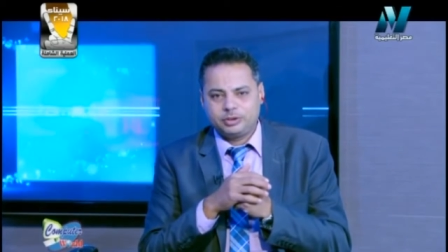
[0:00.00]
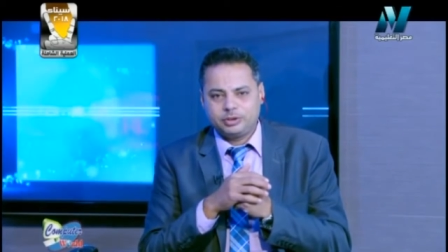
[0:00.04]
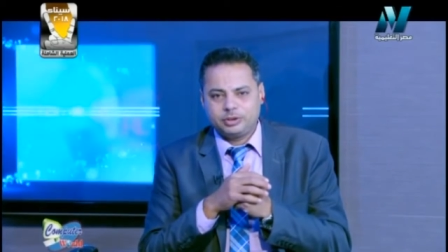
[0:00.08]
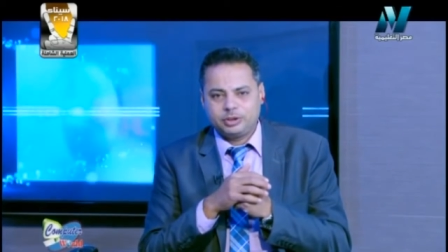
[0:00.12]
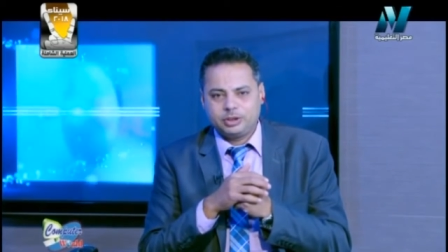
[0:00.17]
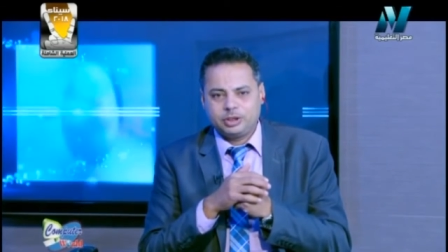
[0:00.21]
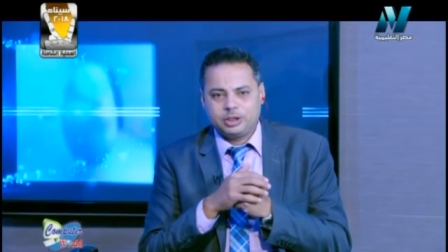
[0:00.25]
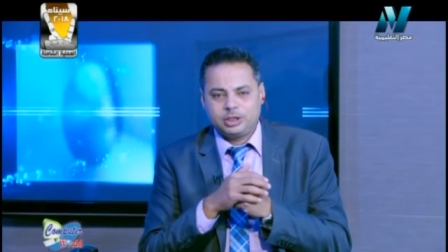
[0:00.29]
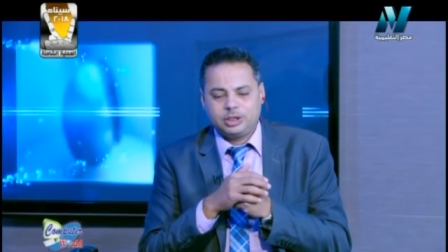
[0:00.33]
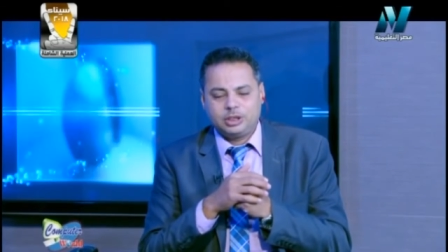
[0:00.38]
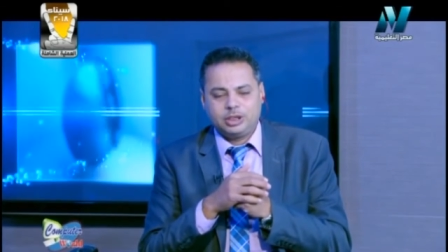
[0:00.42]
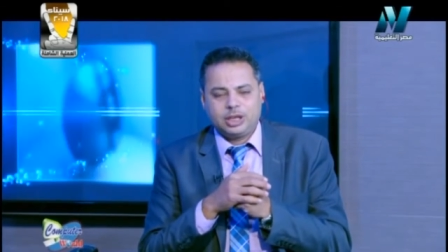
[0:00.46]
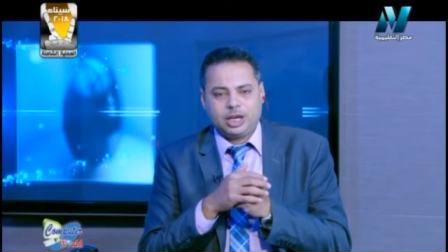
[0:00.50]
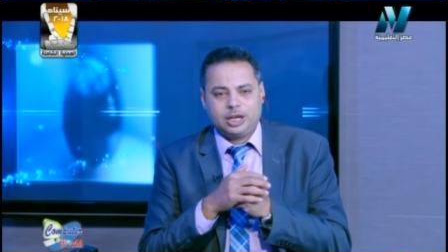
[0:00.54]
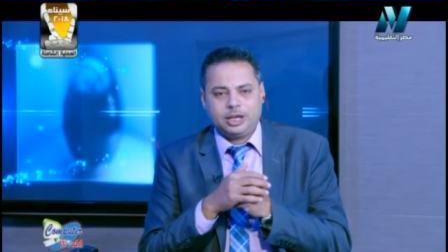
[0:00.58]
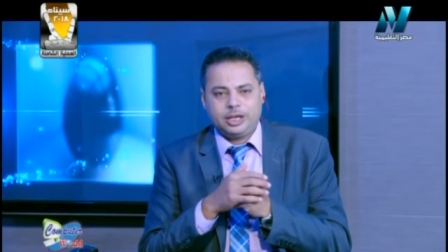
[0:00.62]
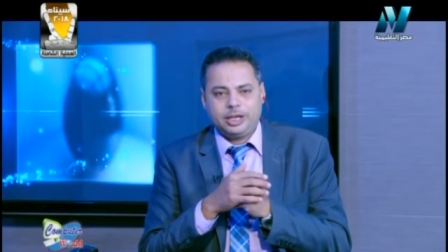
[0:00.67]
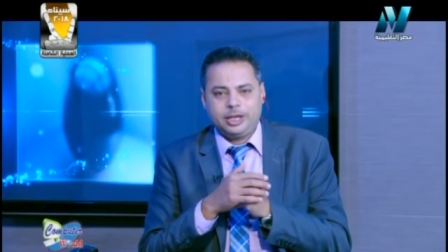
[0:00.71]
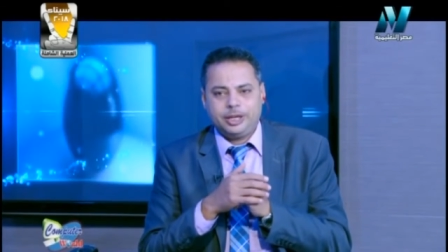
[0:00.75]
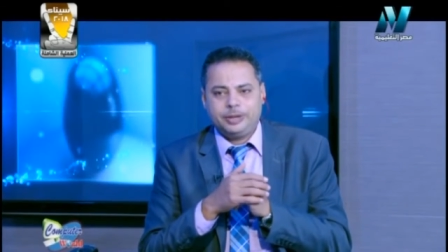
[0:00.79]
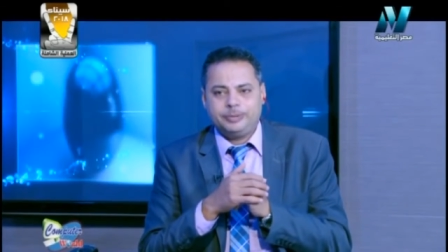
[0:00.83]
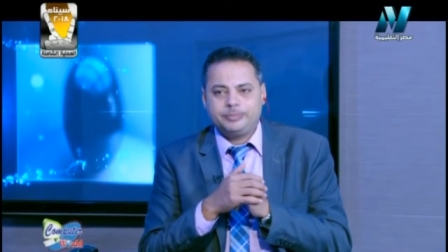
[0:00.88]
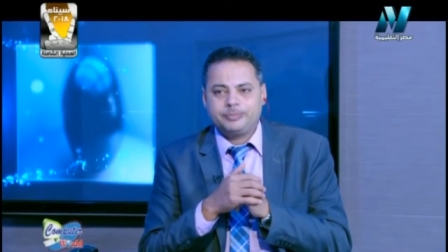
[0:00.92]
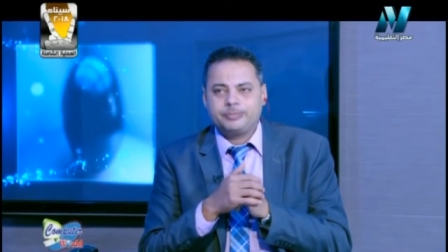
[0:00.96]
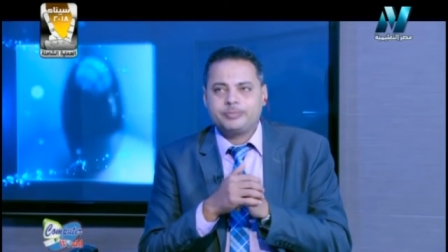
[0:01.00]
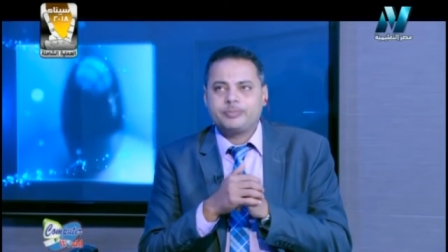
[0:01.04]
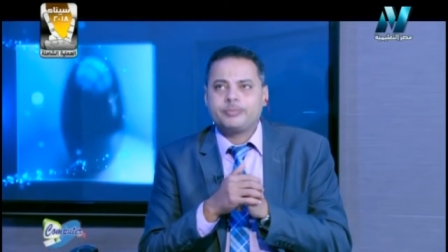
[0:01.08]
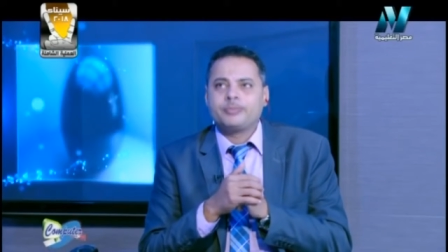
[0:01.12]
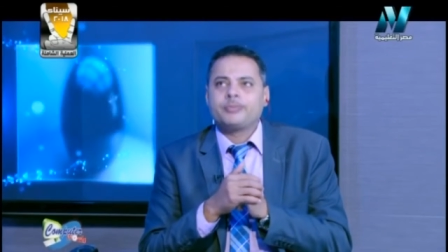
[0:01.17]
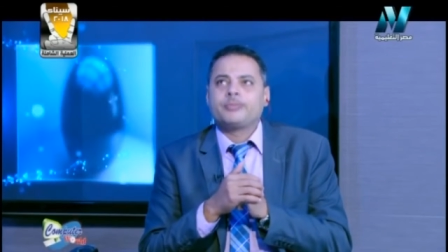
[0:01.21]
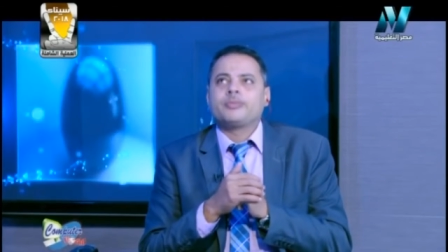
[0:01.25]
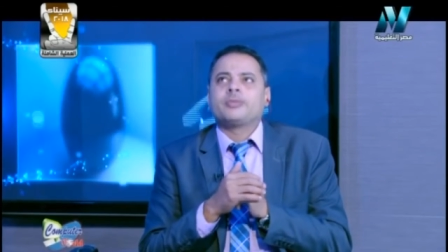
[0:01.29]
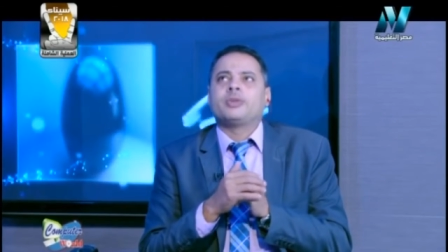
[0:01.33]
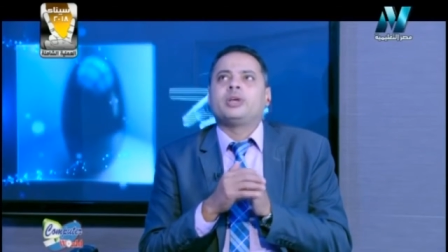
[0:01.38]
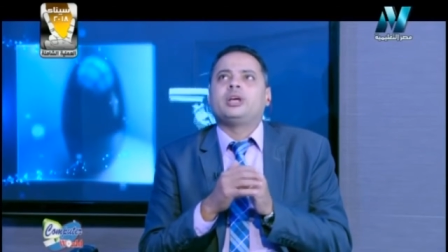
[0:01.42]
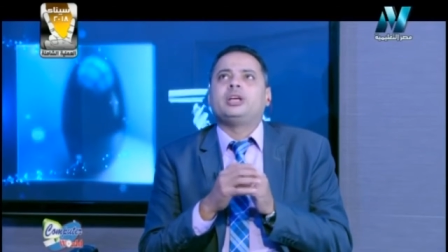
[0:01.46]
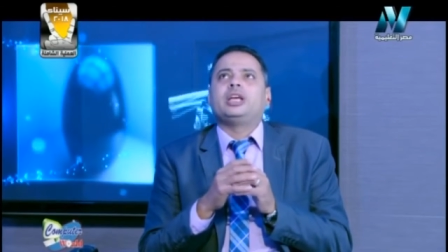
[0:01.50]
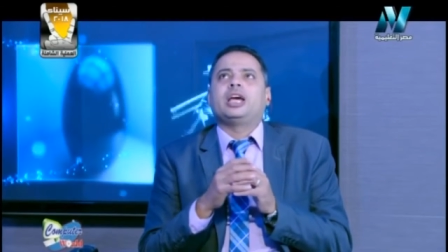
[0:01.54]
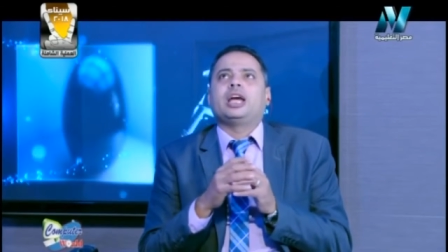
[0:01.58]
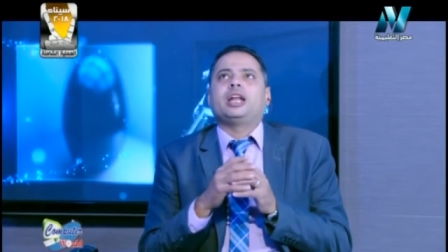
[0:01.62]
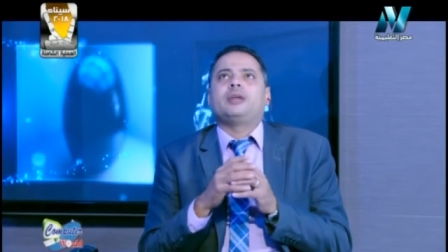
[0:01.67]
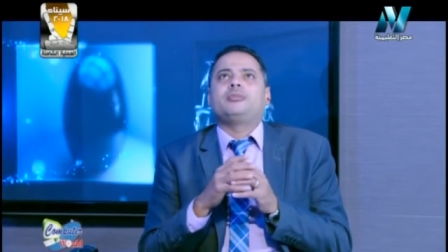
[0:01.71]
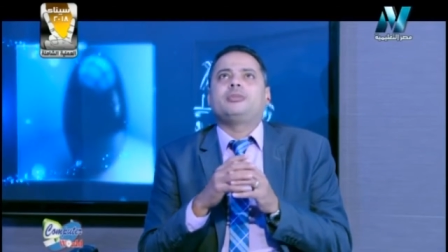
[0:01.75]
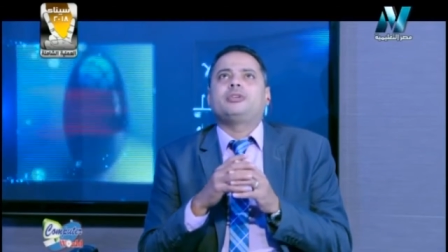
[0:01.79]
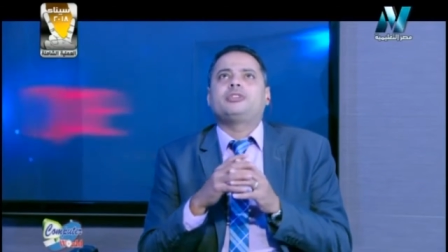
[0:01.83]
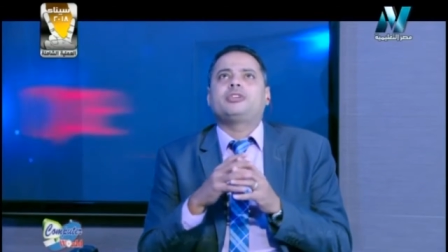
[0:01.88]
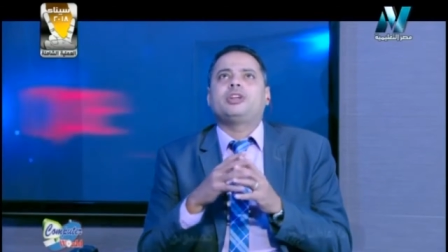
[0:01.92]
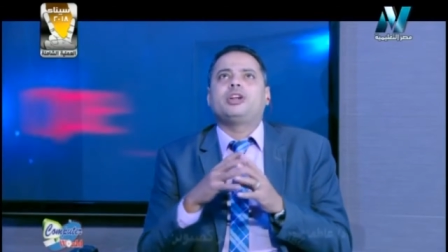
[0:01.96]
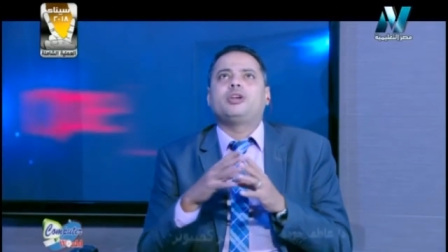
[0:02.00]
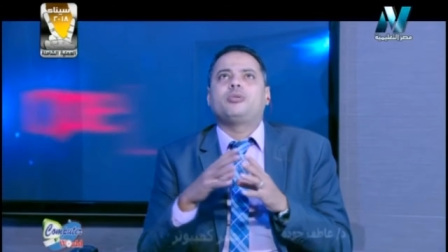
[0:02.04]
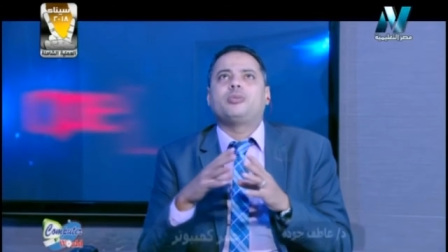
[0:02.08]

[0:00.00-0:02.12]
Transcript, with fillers: يعني ايه يعني مثلا لو